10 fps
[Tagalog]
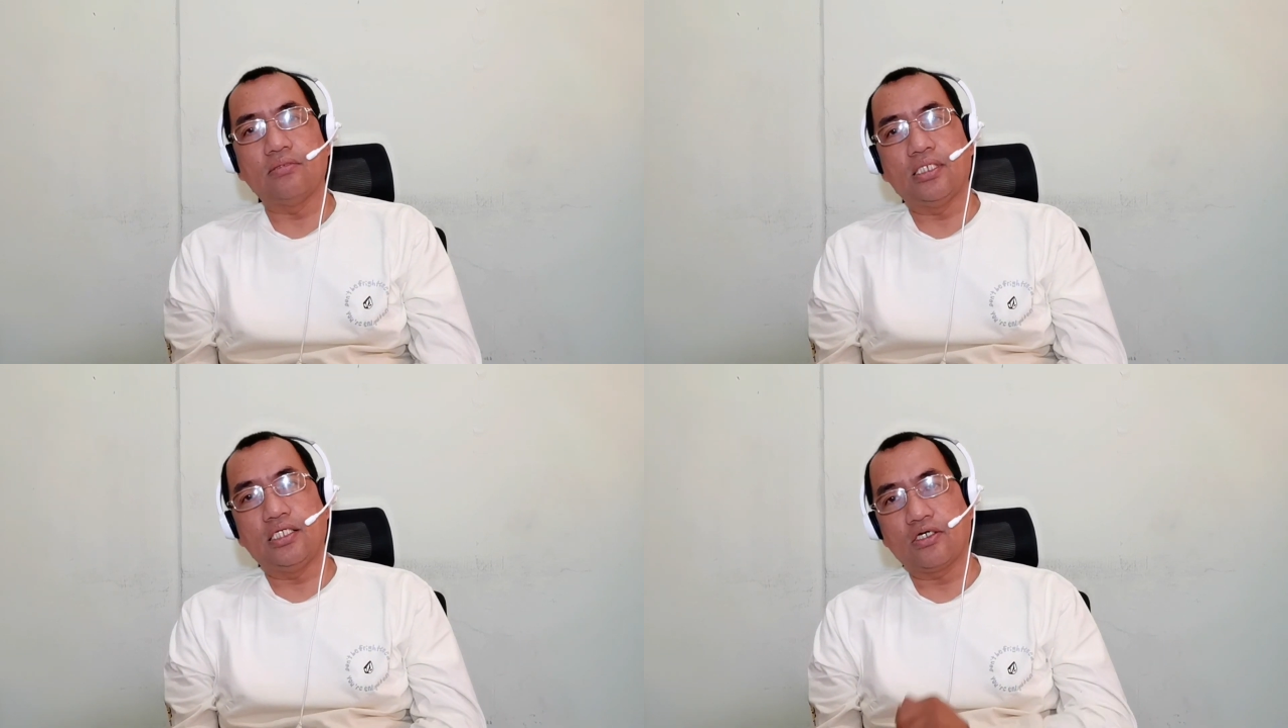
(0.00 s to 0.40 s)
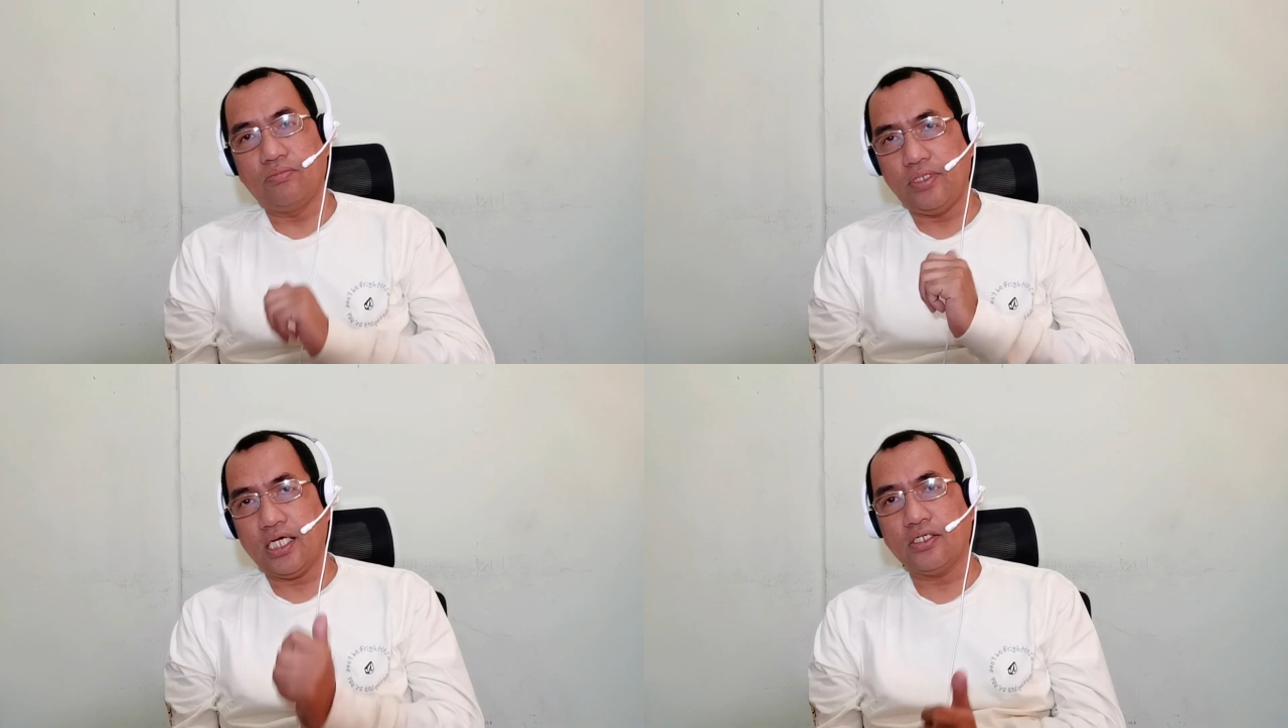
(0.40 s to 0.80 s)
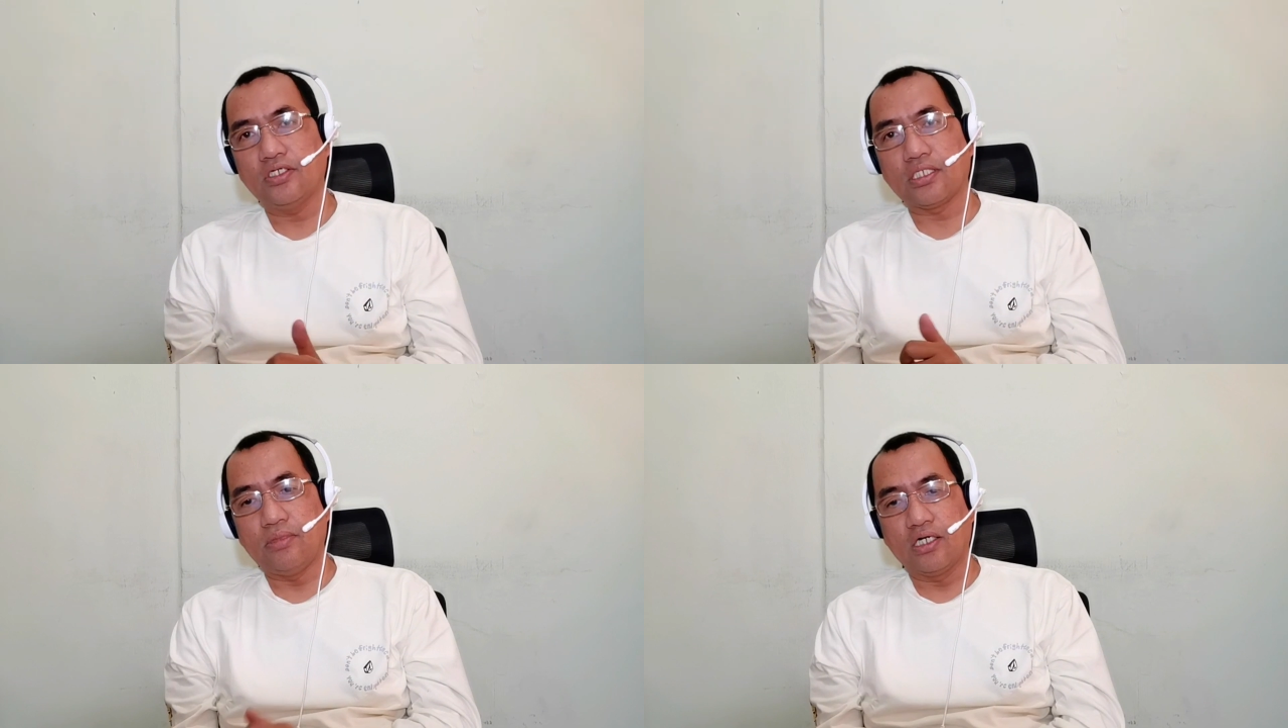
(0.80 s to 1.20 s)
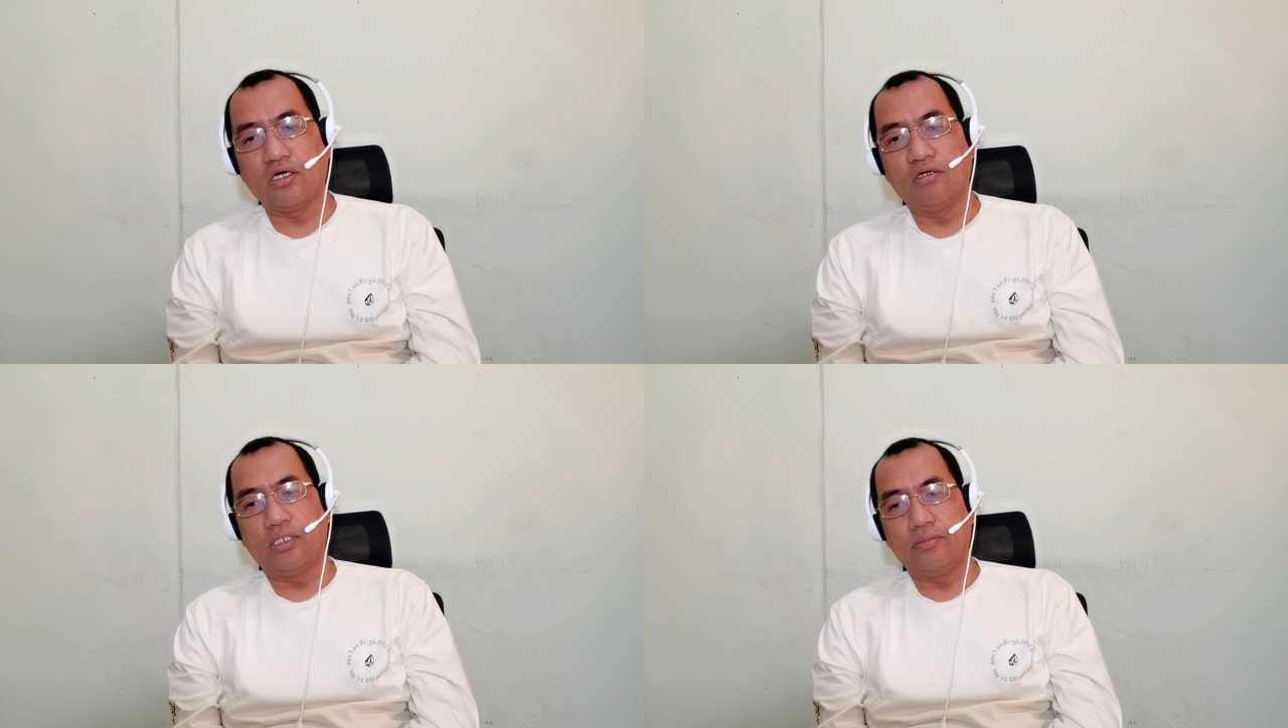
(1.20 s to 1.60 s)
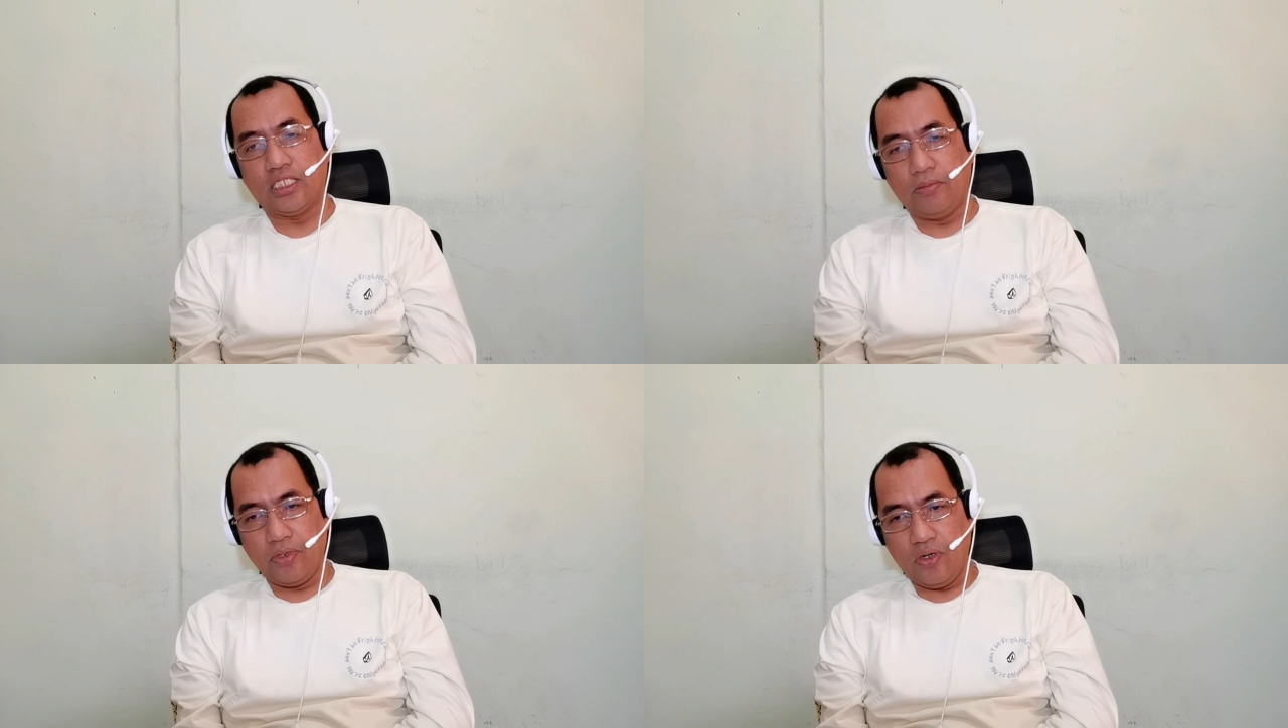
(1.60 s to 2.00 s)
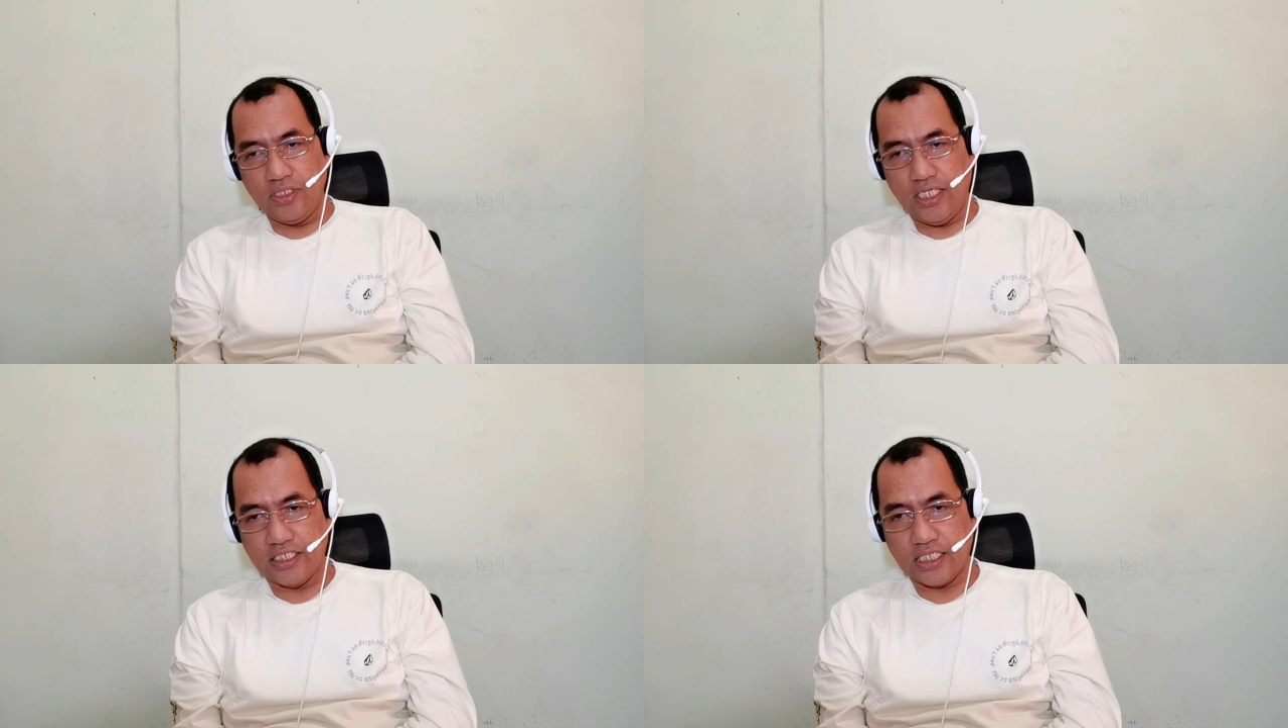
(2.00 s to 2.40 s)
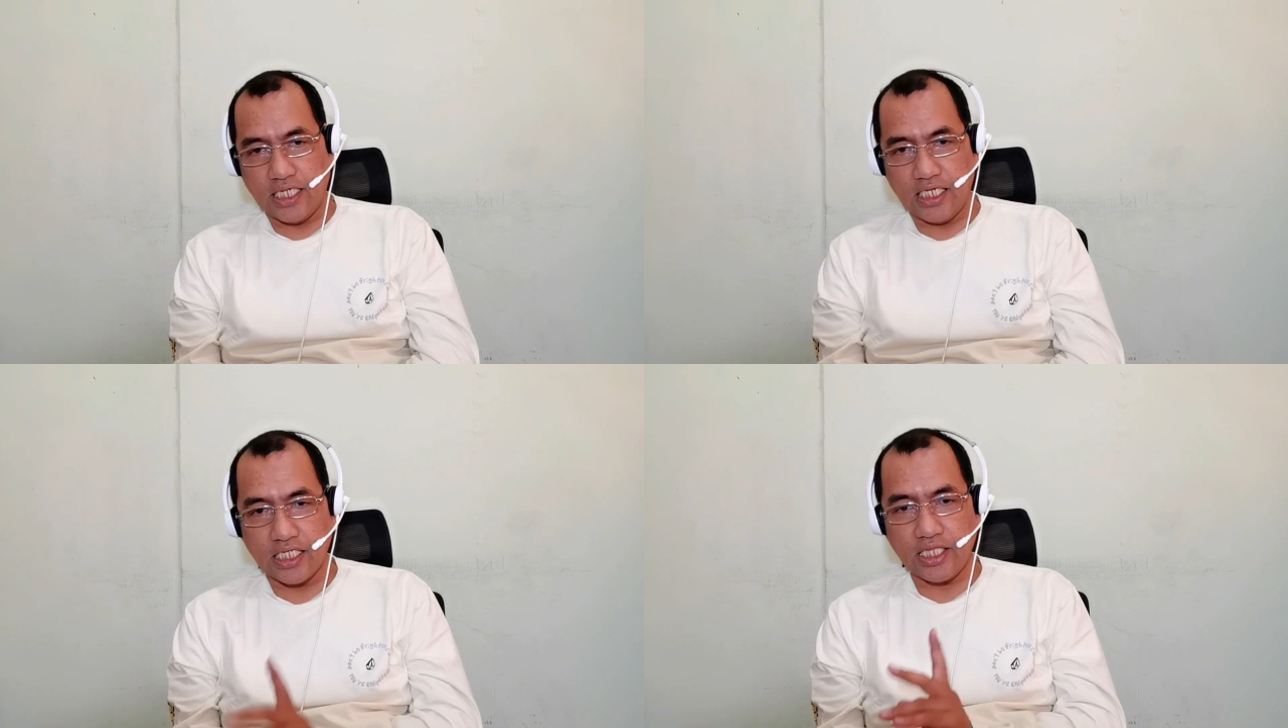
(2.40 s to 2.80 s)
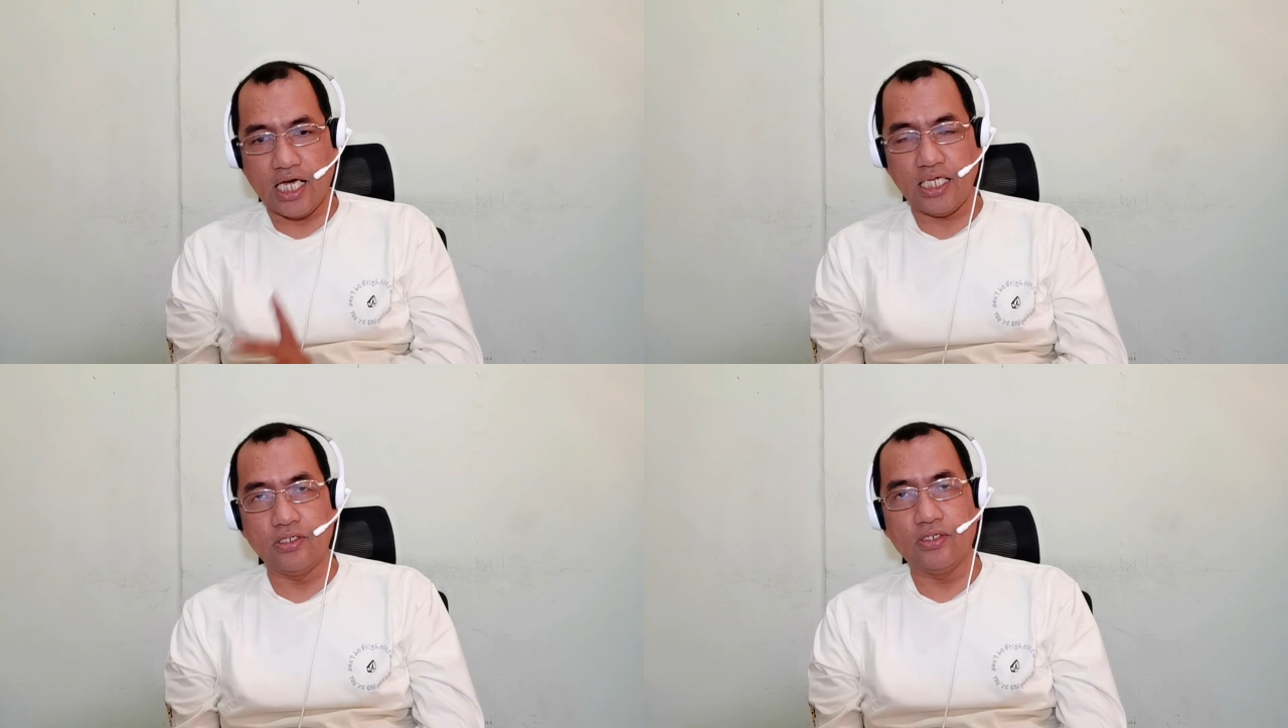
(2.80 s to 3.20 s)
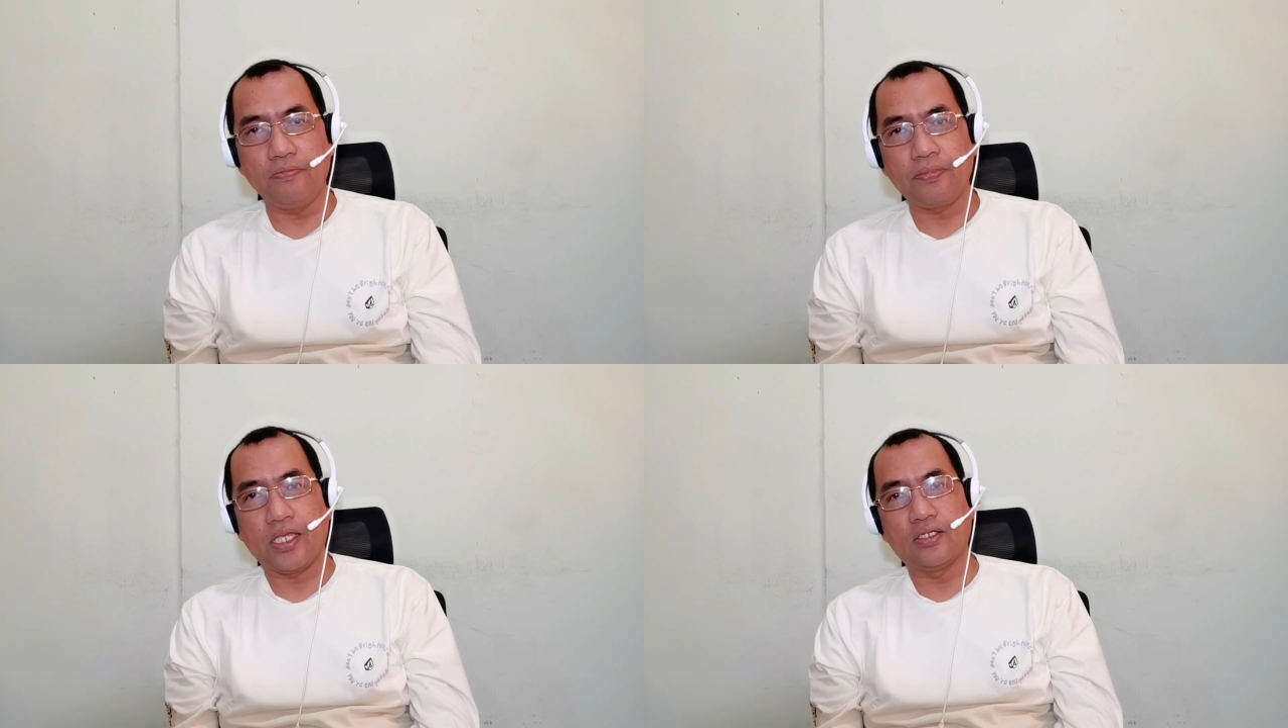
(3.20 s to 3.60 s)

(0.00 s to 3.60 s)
naman ng gobyerno sa mga government employees, sanay na tayo,